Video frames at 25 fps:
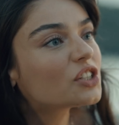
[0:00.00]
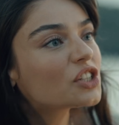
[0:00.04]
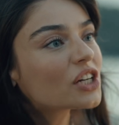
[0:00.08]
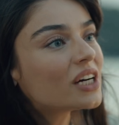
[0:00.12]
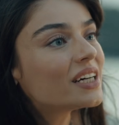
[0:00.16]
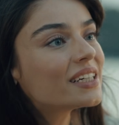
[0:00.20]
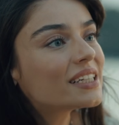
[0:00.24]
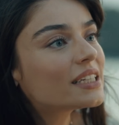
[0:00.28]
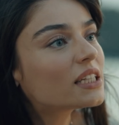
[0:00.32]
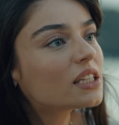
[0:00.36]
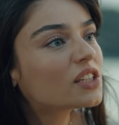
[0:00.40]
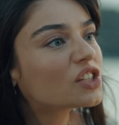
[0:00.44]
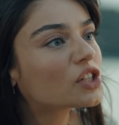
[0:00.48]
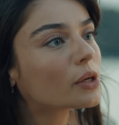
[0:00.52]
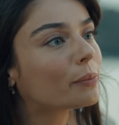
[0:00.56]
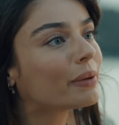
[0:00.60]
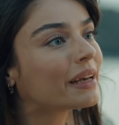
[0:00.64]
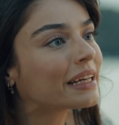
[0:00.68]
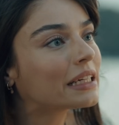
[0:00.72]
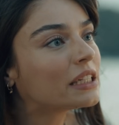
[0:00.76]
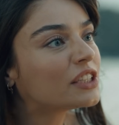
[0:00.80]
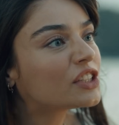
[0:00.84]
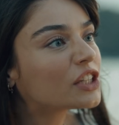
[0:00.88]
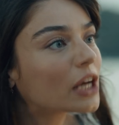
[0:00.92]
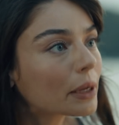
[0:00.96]
çaresizce
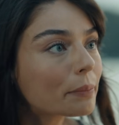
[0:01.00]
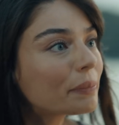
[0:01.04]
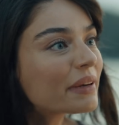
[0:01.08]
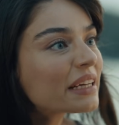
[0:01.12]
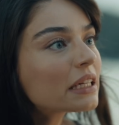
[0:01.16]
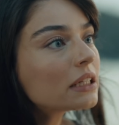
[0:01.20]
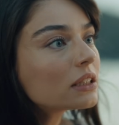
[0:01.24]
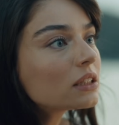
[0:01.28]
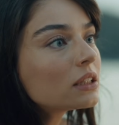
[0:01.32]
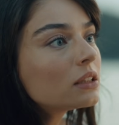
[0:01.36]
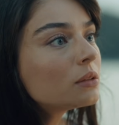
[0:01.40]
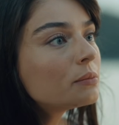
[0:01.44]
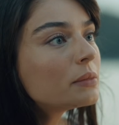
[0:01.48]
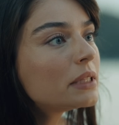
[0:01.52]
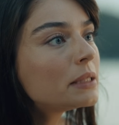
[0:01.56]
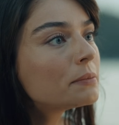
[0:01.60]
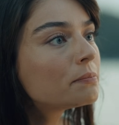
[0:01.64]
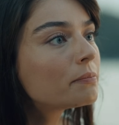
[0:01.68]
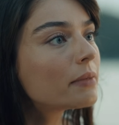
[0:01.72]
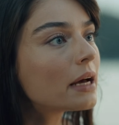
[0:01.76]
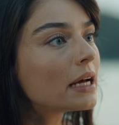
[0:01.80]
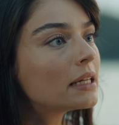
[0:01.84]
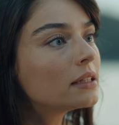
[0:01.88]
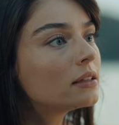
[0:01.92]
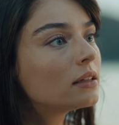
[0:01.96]
bekleyecek bir kadın
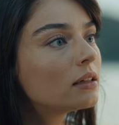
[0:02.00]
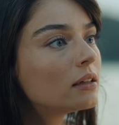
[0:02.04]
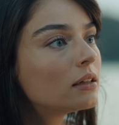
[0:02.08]
mıyım ben?